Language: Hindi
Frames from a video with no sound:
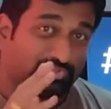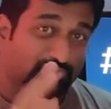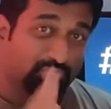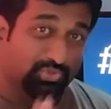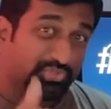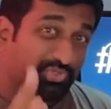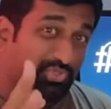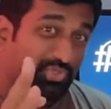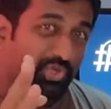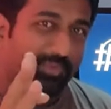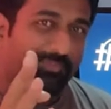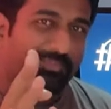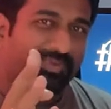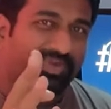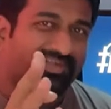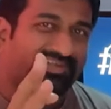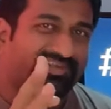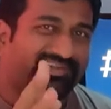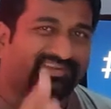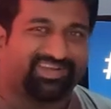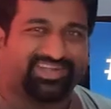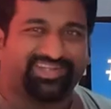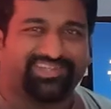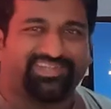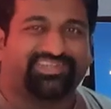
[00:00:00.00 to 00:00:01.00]
डू योर
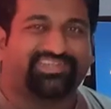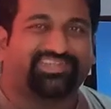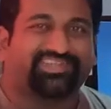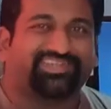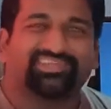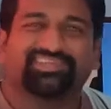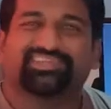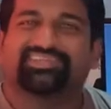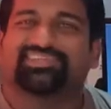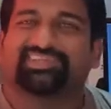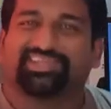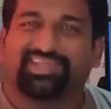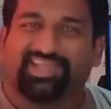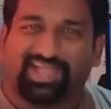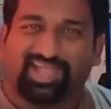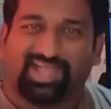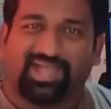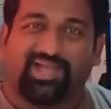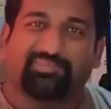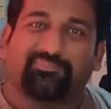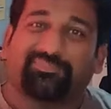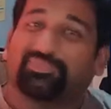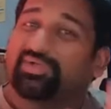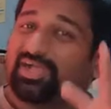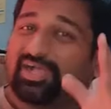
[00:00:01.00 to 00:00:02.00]
पार्ट राइट
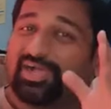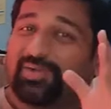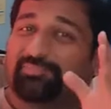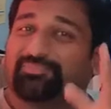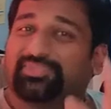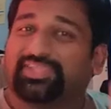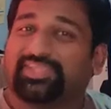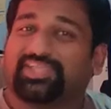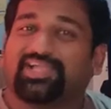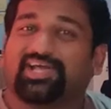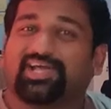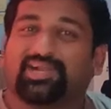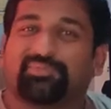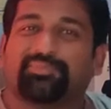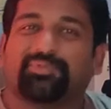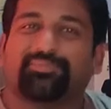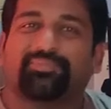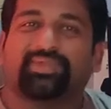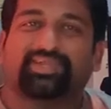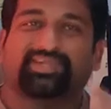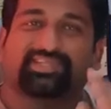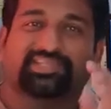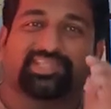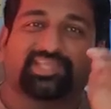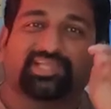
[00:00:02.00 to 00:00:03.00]
आप अपने घर में
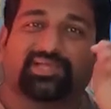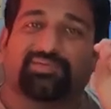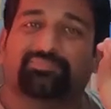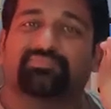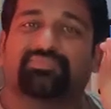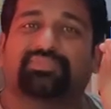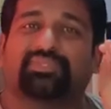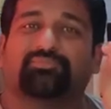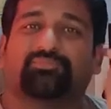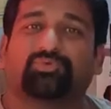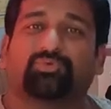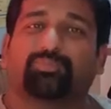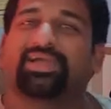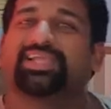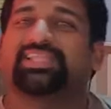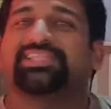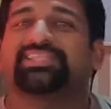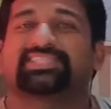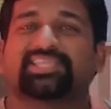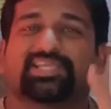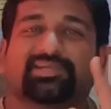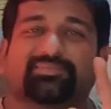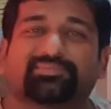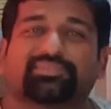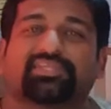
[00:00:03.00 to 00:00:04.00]
बैठ के अपने मोबाइल
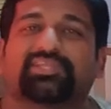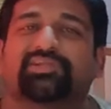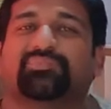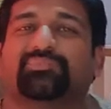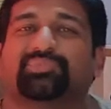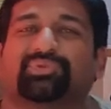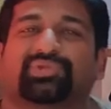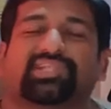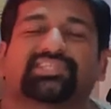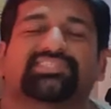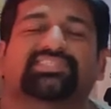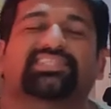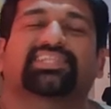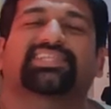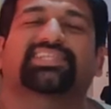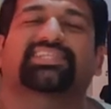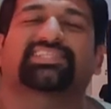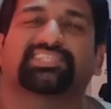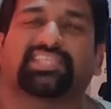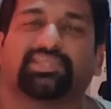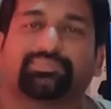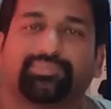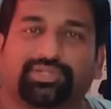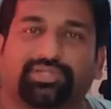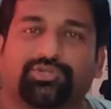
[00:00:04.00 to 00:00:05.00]
से अपने कंप्यूटर
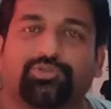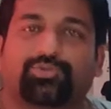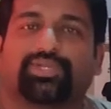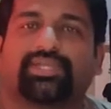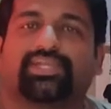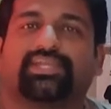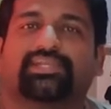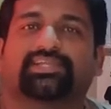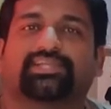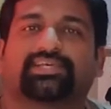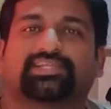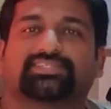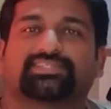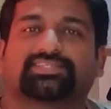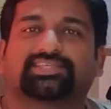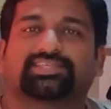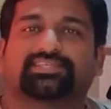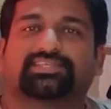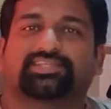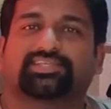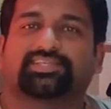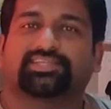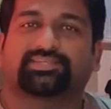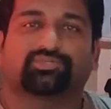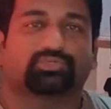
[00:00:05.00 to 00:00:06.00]
स्क्रीन से भी डोनेट कर
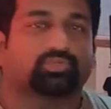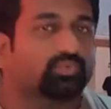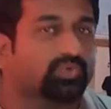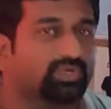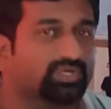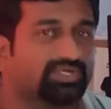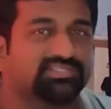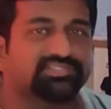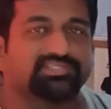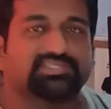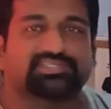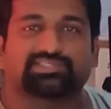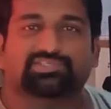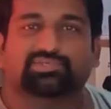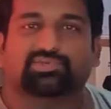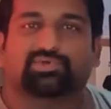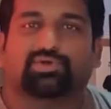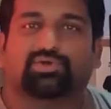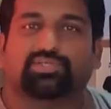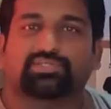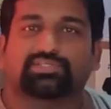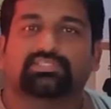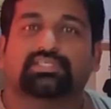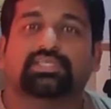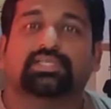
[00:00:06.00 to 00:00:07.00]
सकते हैं टूवर्ड्स दिस
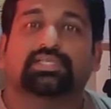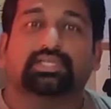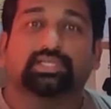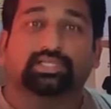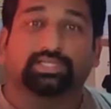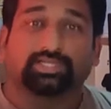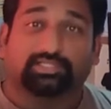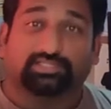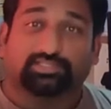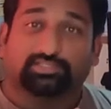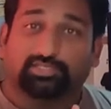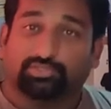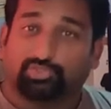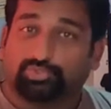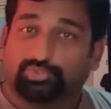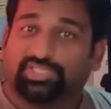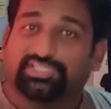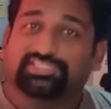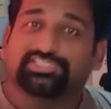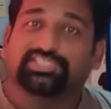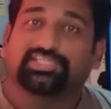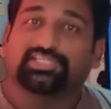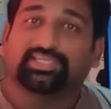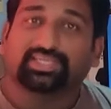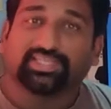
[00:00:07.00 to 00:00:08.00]
कॉज द
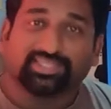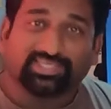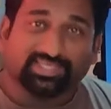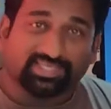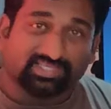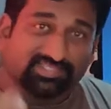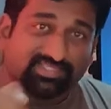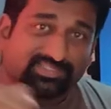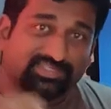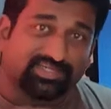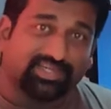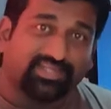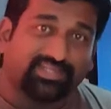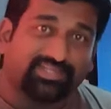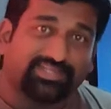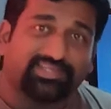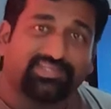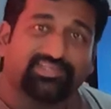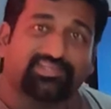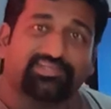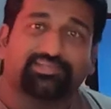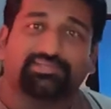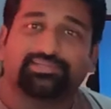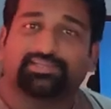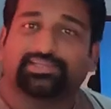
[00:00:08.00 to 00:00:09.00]
डोनेशन लिंक इज राइट
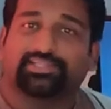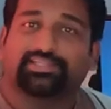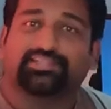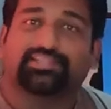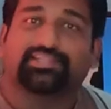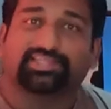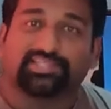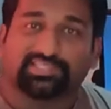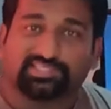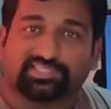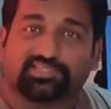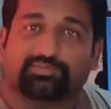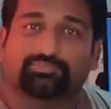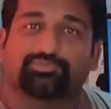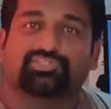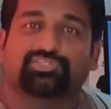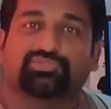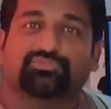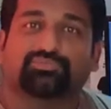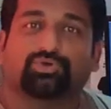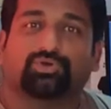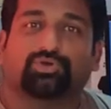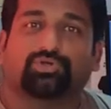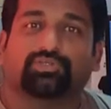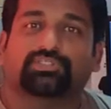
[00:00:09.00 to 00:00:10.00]
हियर इन द
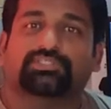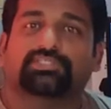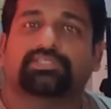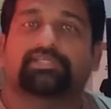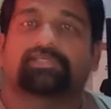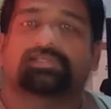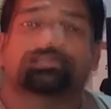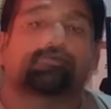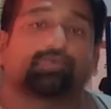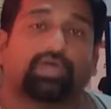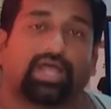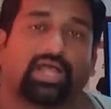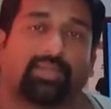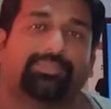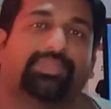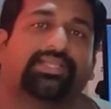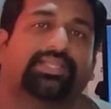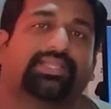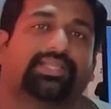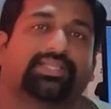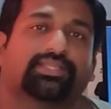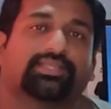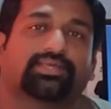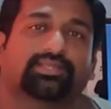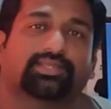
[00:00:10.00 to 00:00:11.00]
डिस्क्रिप्शन बॉक्स वहां पे
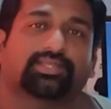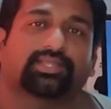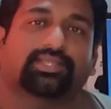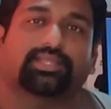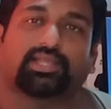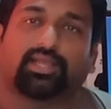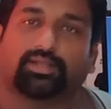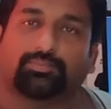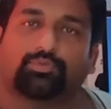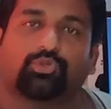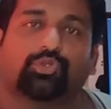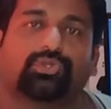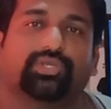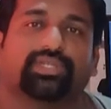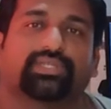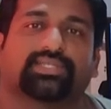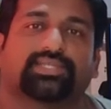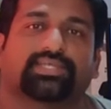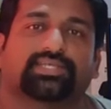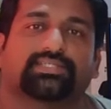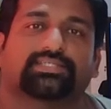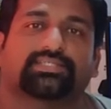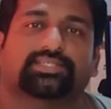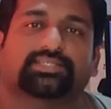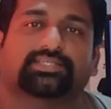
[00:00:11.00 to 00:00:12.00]
क्लिक करके आप डोनेट
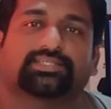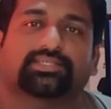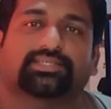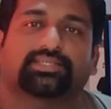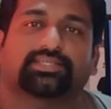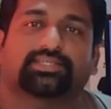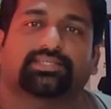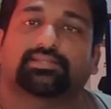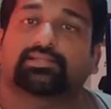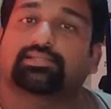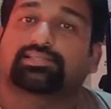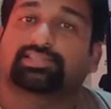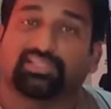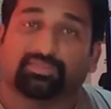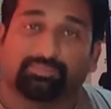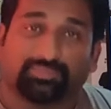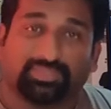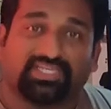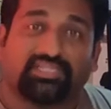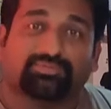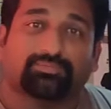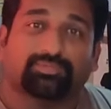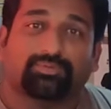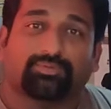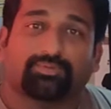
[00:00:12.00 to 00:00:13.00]
कर सकते हैं द
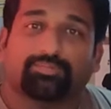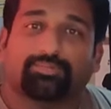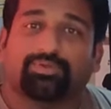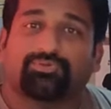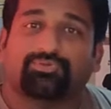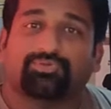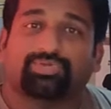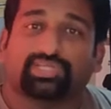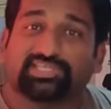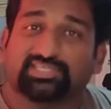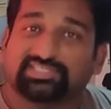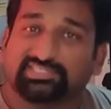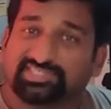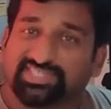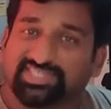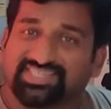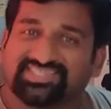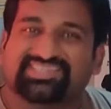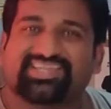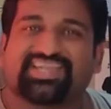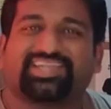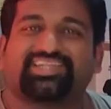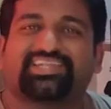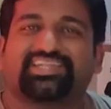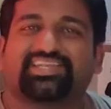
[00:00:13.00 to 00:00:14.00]
मिनिमम अमाउंट इज
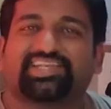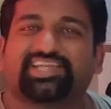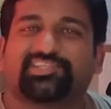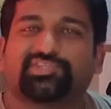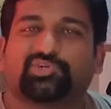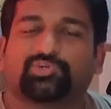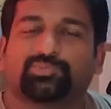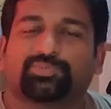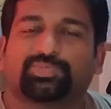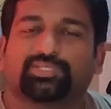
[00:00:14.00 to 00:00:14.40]
जस्ट नाइनटी नाइन